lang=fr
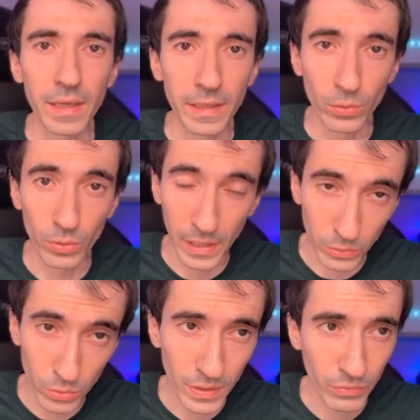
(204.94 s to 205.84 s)
Et donc
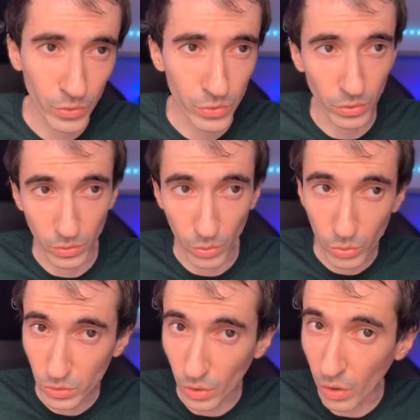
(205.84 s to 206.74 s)
là-dessus, ça fonctionne
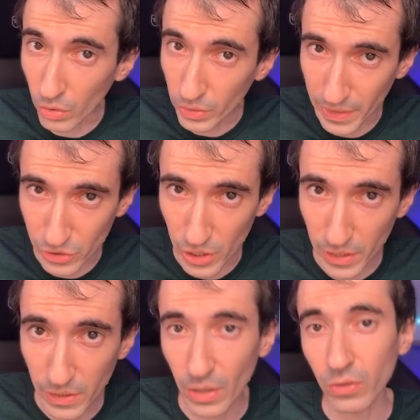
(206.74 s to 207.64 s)
autant en 4G
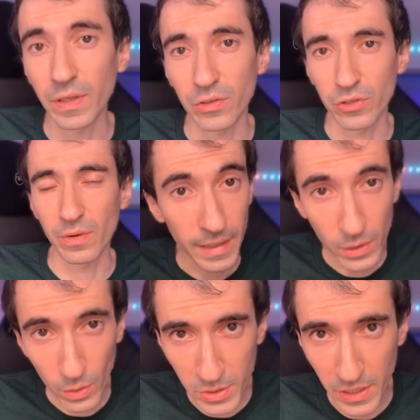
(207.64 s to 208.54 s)
qu'en 5G. Et
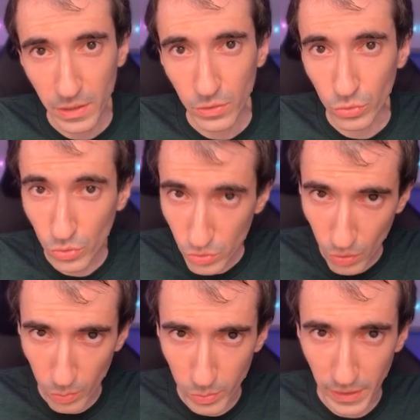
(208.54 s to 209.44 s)
l'objet de ce
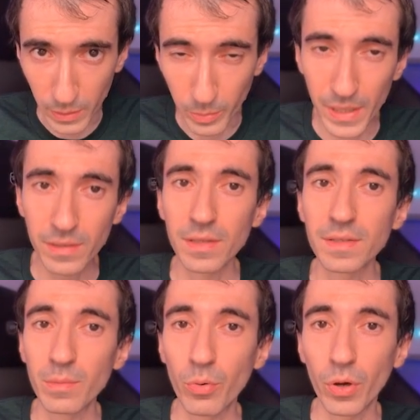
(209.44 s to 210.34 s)
communiqué de presse,
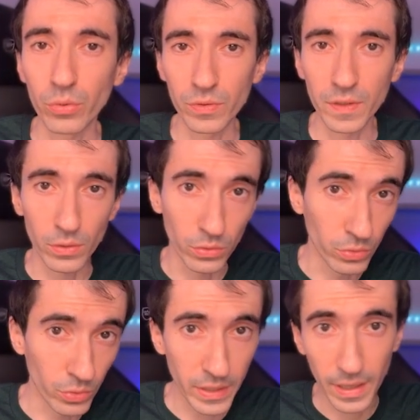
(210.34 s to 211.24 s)
c'est pour annoncer que
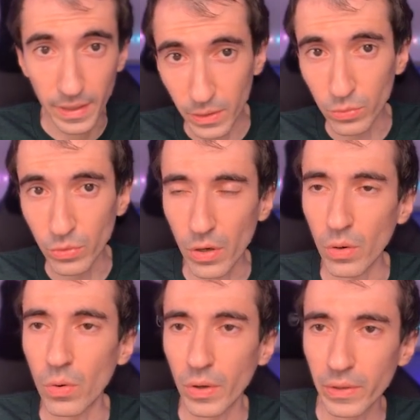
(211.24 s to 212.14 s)
Nokia et Google
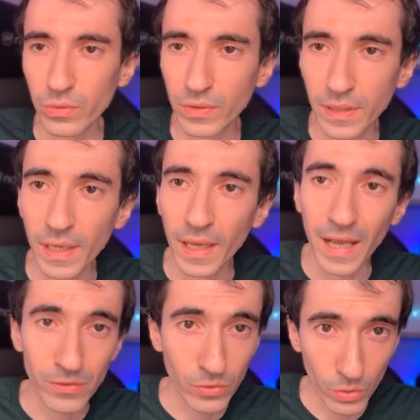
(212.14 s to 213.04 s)
ont réussi
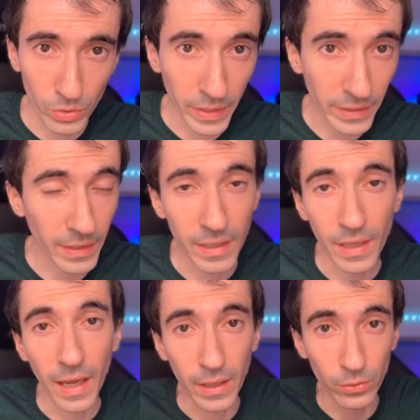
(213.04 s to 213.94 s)
à se connecter
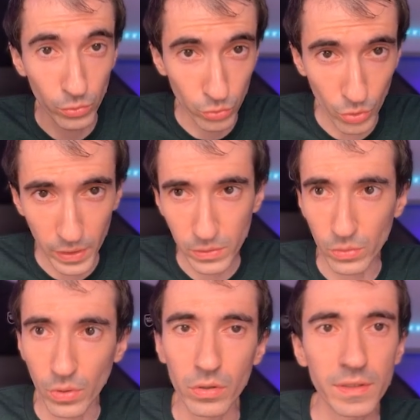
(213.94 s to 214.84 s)
à donc deux
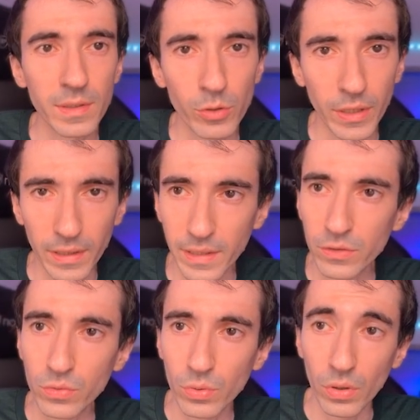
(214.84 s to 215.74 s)
réseaux en simultané
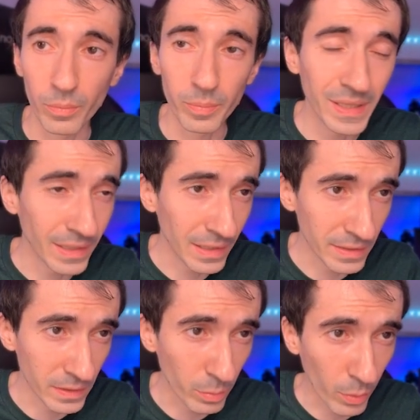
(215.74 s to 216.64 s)
sur un Pixel
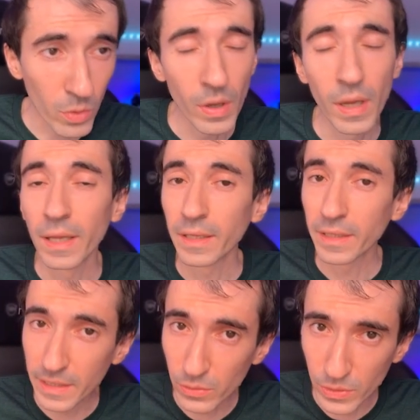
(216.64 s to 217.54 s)
6 Pro
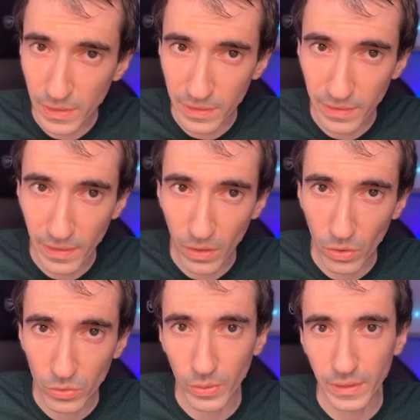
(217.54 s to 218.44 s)
qui utilisait
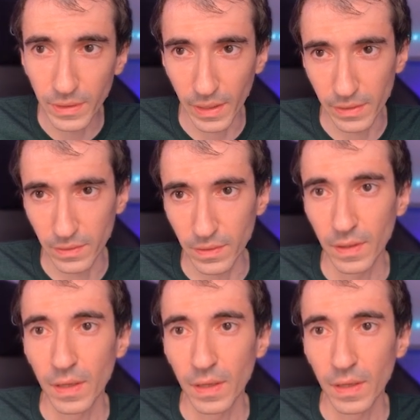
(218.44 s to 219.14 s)
Android 13.